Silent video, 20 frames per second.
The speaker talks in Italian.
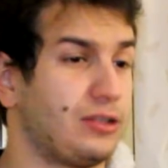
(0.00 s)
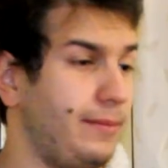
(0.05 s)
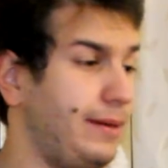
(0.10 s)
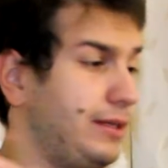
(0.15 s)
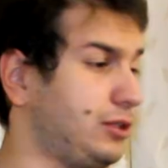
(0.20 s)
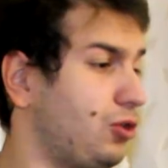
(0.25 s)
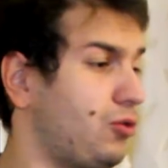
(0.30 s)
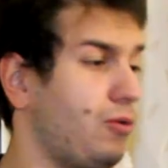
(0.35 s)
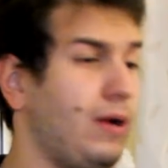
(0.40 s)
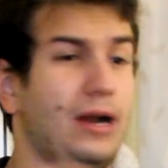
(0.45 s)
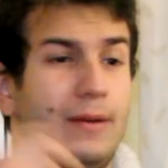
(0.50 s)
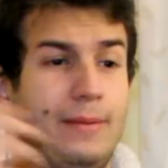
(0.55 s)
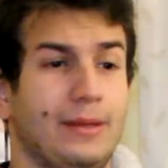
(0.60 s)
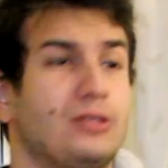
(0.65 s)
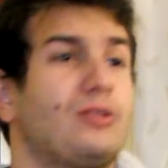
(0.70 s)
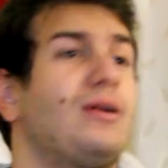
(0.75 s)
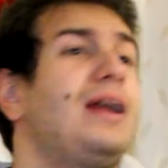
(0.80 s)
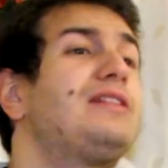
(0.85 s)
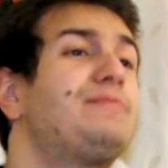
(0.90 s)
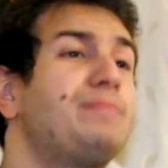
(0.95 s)
metto quello,
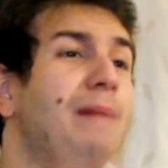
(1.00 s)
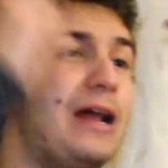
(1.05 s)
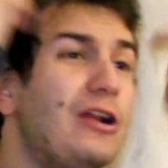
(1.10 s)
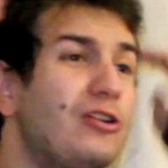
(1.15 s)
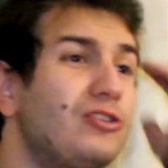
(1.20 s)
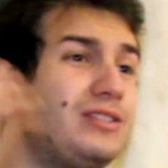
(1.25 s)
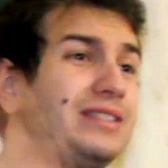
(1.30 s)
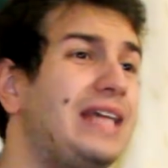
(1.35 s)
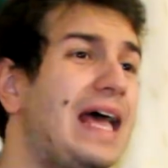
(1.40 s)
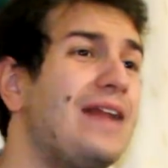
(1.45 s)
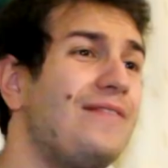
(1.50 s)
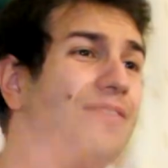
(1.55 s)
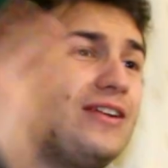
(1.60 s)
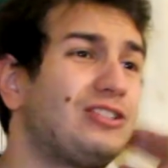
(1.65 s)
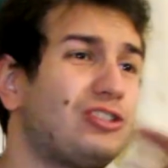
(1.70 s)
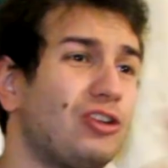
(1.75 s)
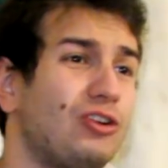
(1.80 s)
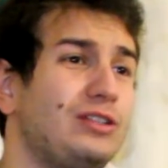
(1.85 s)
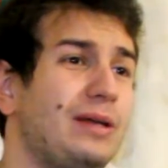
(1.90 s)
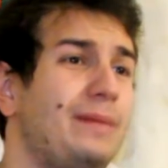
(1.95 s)
metto quell'altro, ma non serve
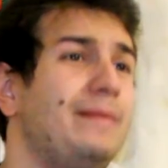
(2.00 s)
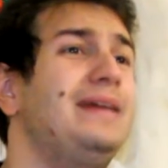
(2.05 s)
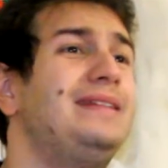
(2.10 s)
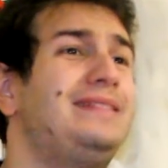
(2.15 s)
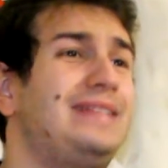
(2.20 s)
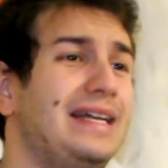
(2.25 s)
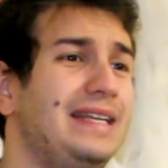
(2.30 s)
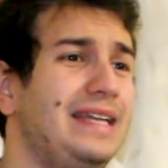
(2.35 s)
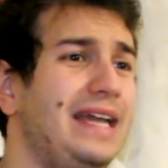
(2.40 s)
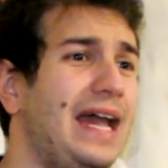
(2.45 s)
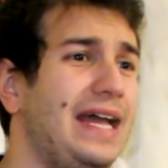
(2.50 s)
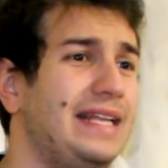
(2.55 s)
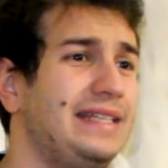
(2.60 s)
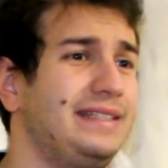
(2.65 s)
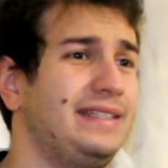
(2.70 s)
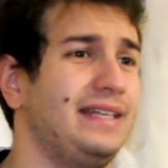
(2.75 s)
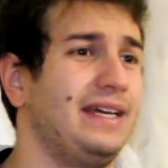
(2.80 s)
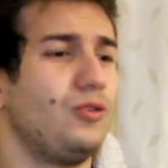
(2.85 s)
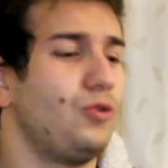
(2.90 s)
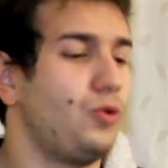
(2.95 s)
assolutamente a
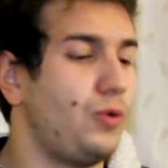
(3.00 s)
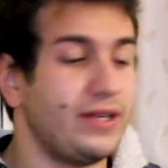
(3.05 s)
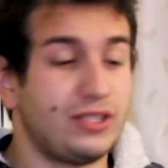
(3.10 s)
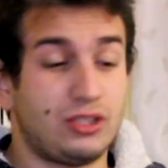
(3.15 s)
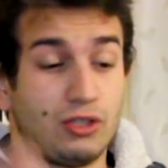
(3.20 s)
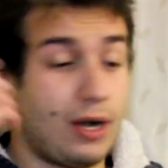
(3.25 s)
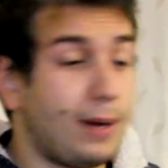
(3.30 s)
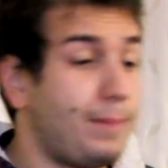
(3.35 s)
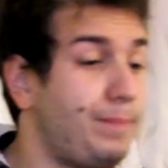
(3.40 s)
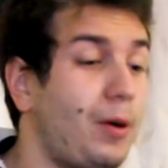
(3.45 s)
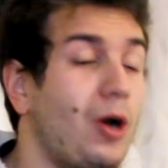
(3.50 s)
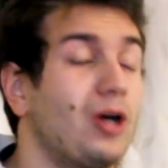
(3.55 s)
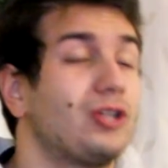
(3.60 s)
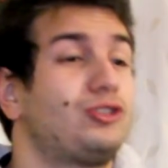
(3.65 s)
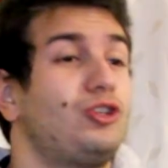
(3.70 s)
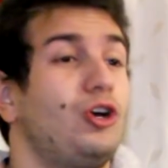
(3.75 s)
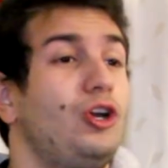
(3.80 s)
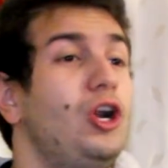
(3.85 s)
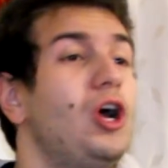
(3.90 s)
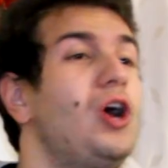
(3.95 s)
niente. Questo
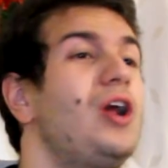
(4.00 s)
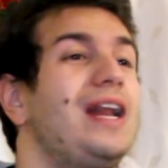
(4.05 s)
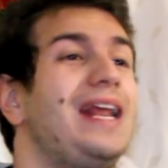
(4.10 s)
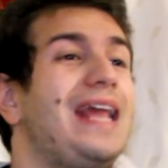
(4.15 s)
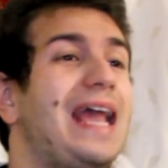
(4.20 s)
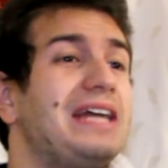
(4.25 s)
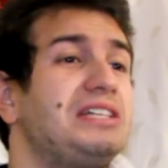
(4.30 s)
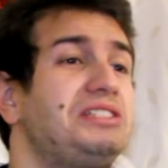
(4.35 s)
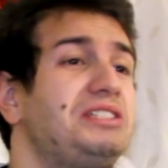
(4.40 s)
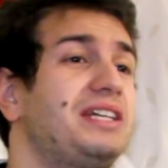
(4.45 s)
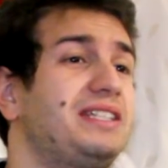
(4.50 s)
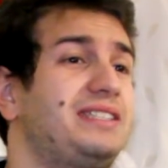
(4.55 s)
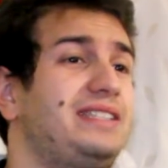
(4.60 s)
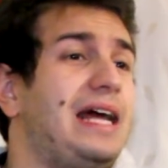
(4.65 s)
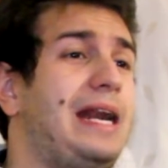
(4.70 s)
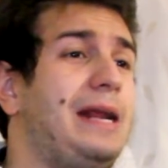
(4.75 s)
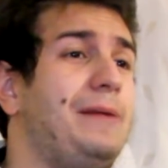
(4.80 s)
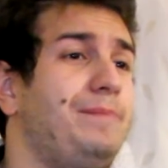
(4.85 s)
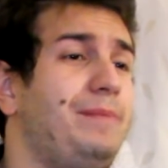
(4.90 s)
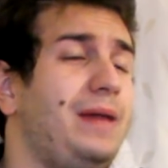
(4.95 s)
rapporto non riesce a
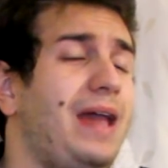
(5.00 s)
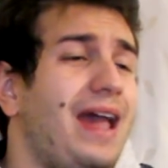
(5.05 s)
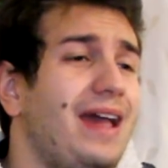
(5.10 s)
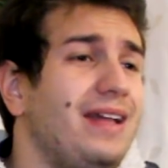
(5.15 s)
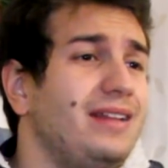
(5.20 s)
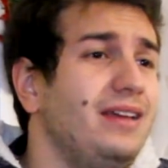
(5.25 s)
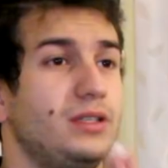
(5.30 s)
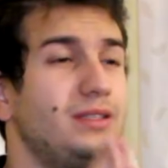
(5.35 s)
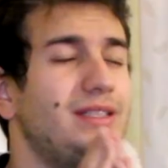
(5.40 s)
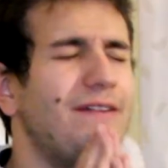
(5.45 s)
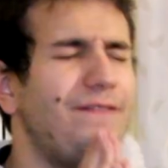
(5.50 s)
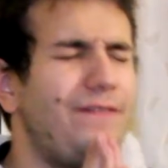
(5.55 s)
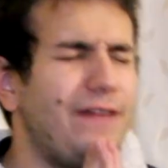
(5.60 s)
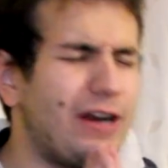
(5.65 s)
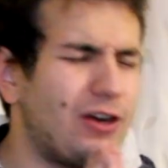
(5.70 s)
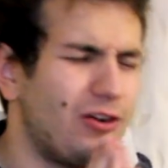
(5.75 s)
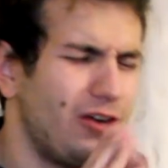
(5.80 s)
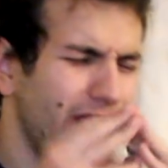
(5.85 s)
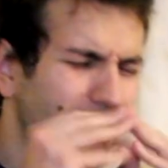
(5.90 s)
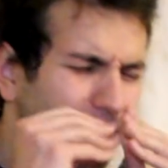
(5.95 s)
stare in piedi.
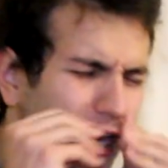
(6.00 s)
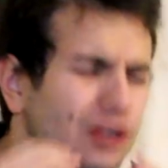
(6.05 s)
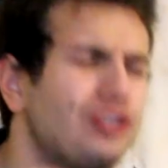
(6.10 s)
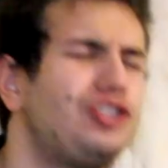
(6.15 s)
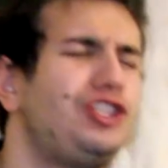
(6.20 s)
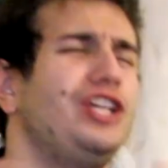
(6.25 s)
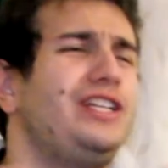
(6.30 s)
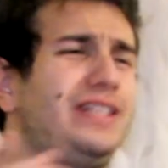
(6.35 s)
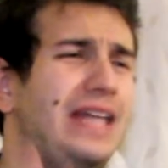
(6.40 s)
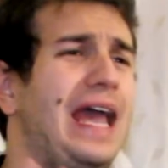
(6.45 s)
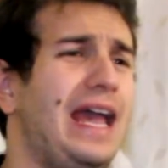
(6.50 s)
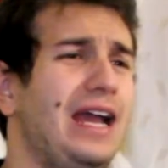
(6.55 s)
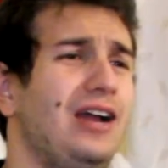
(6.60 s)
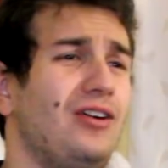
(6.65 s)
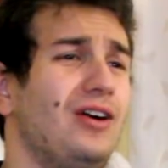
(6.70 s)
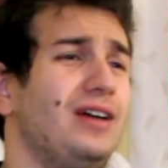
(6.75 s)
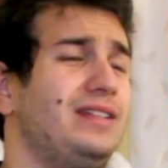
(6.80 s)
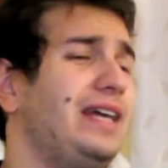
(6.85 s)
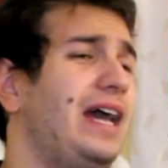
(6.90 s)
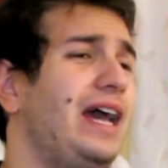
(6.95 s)
Davvero, io ci
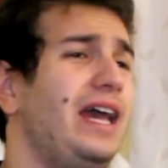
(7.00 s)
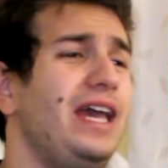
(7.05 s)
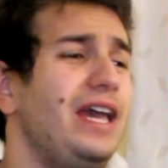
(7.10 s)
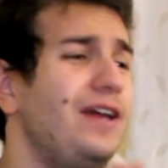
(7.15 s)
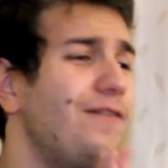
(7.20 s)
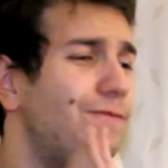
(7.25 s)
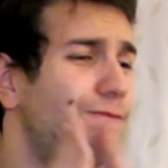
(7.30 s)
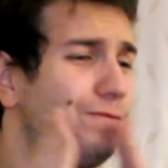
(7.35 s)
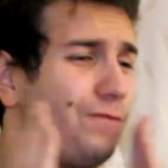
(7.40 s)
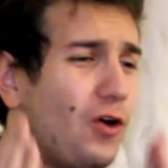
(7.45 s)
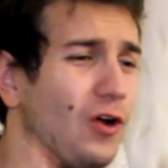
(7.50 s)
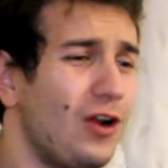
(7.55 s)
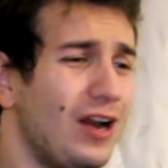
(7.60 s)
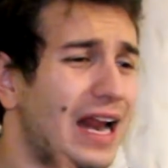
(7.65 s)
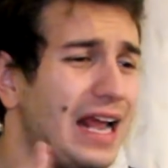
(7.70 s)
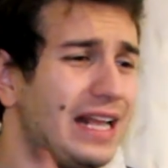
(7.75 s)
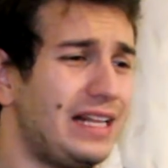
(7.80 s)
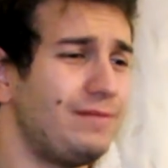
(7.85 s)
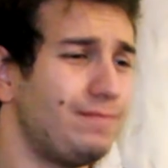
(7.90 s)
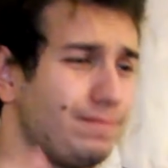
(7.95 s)
tengo a te e
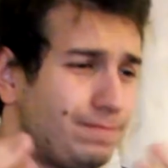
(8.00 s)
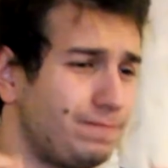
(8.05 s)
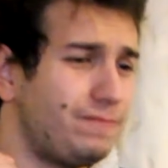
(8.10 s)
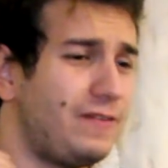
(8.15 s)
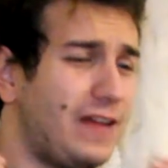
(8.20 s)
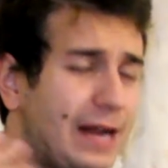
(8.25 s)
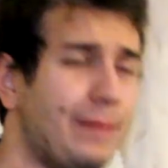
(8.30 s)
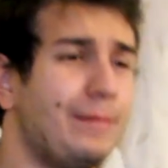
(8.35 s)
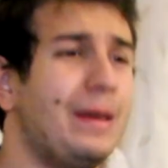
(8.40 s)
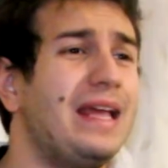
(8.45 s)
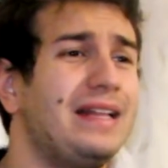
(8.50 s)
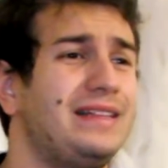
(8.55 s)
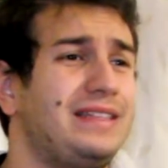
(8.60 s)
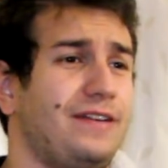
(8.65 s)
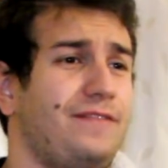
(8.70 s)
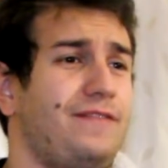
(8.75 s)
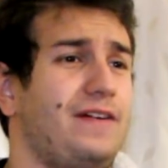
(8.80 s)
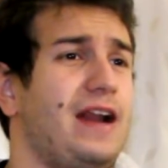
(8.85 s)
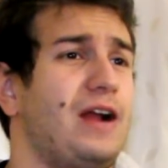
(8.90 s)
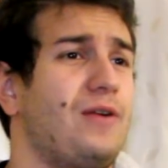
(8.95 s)
vorrei
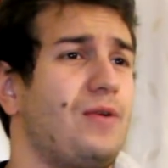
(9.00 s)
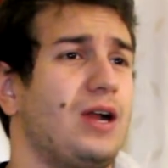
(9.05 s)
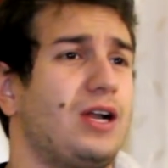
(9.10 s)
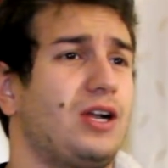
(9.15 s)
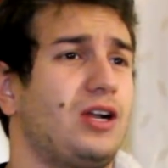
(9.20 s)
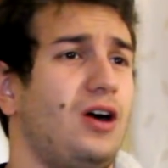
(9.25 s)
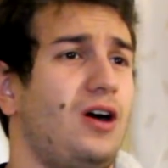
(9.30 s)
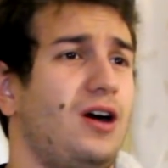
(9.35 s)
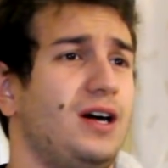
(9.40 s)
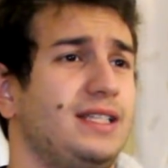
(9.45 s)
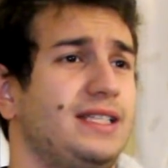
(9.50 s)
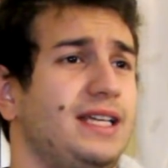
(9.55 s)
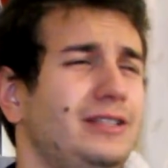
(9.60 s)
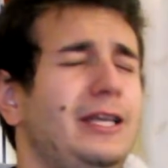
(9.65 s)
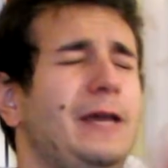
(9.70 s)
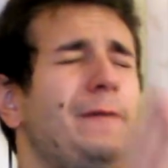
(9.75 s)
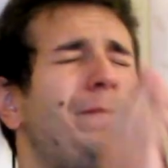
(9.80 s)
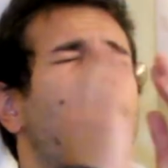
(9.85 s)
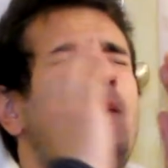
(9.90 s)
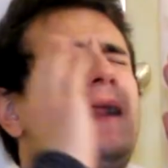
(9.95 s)
veramente fare qualcosa.
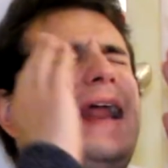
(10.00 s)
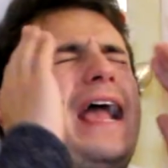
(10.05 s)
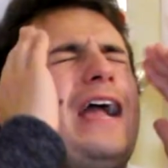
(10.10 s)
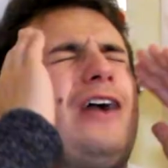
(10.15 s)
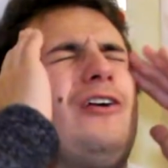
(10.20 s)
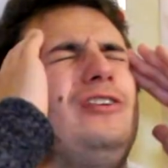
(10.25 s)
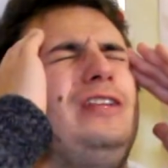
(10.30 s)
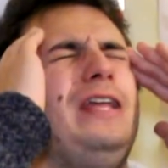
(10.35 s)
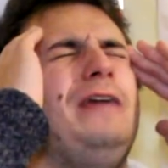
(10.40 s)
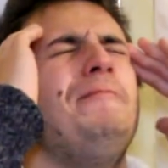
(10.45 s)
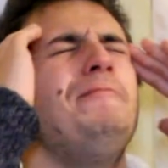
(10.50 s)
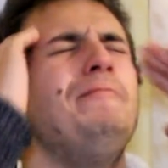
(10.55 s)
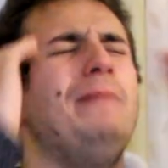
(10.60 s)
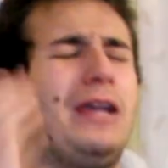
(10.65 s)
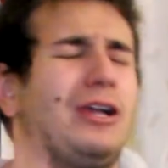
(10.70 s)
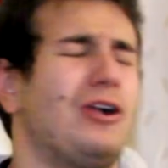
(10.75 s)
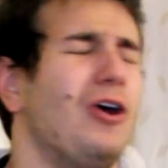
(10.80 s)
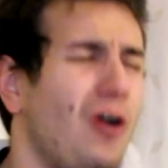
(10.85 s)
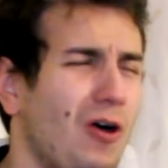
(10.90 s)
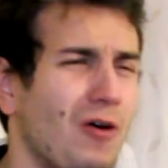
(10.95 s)
Ti prego,
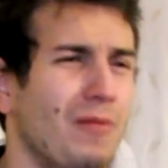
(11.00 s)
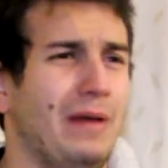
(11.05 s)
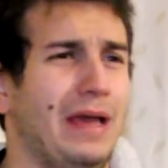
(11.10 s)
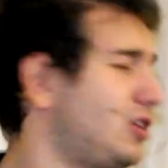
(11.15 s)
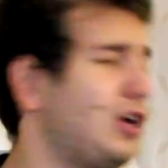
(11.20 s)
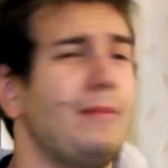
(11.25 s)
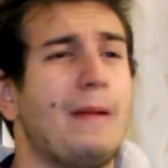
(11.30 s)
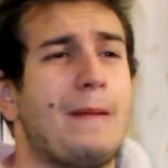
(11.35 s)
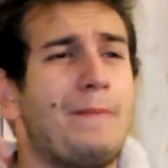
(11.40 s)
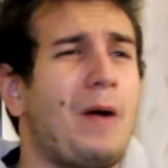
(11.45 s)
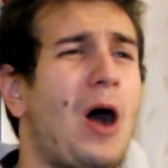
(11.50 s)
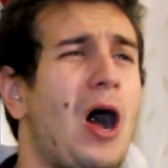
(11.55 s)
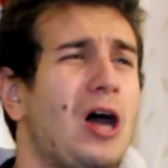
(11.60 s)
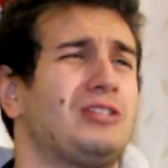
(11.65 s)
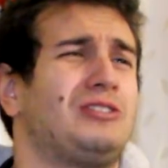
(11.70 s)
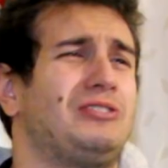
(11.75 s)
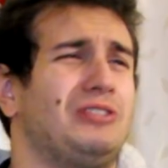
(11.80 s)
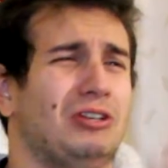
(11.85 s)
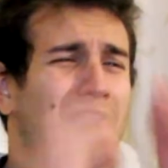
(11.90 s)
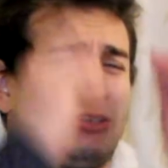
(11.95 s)
dimmi come. Come
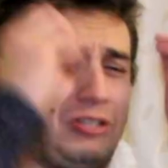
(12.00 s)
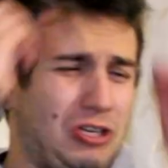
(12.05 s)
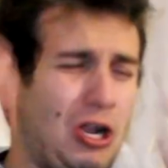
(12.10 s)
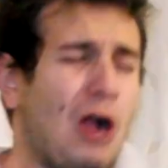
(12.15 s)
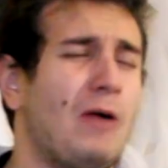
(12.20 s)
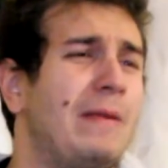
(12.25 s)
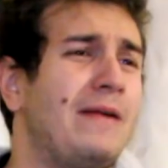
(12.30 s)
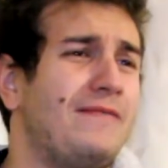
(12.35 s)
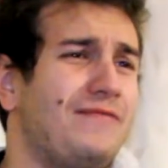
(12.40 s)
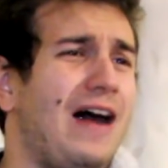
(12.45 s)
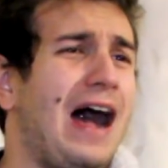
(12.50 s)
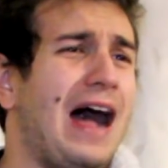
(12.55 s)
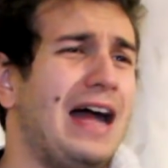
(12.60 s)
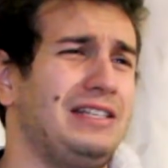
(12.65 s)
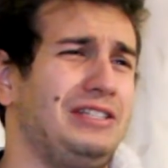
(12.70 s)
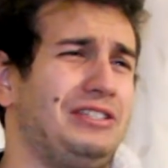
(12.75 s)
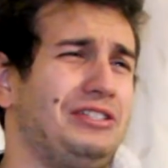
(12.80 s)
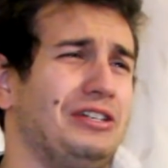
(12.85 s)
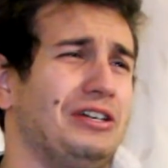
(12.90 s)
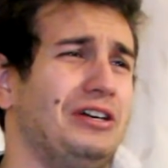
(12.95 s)
posso? Come
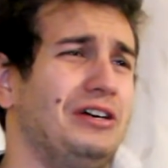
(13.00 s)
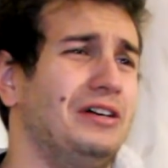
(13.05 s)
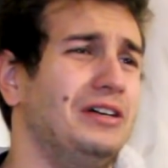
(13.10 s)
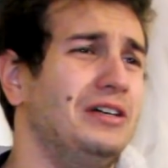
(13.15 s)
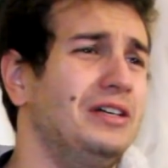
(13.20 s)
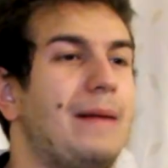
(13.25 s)
faccio?